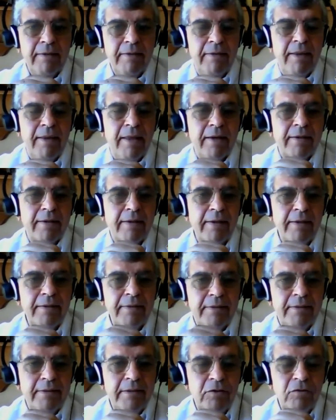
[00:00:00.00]
de
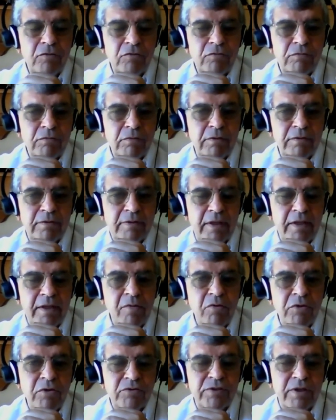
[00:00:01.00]
argentinos, estaría
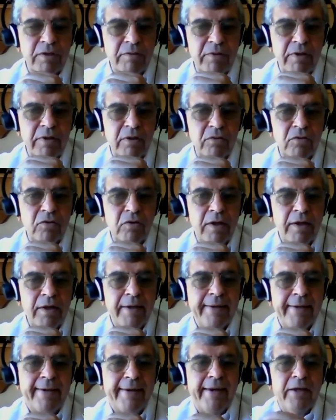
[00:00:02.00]
bueno saberlo,
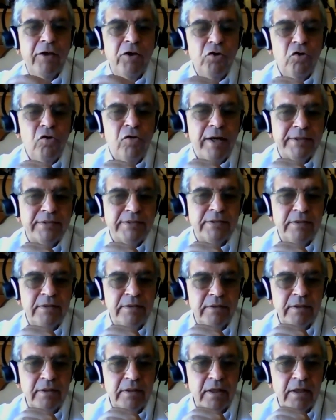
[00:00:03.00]
que no
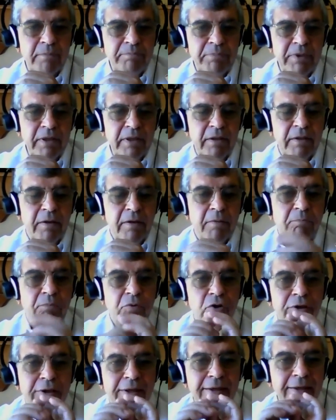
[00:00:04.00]
hacen terapia?
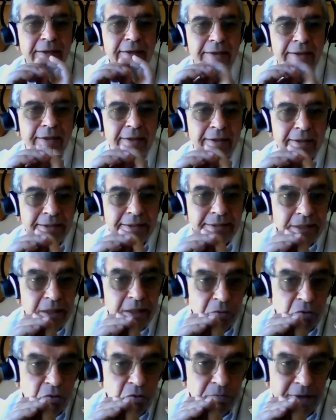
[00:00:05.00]
Porque es
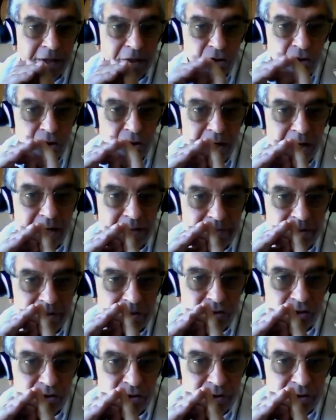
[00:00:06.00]
abrumadora la
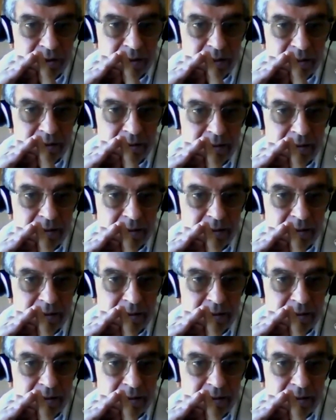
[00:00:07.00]
mayoría.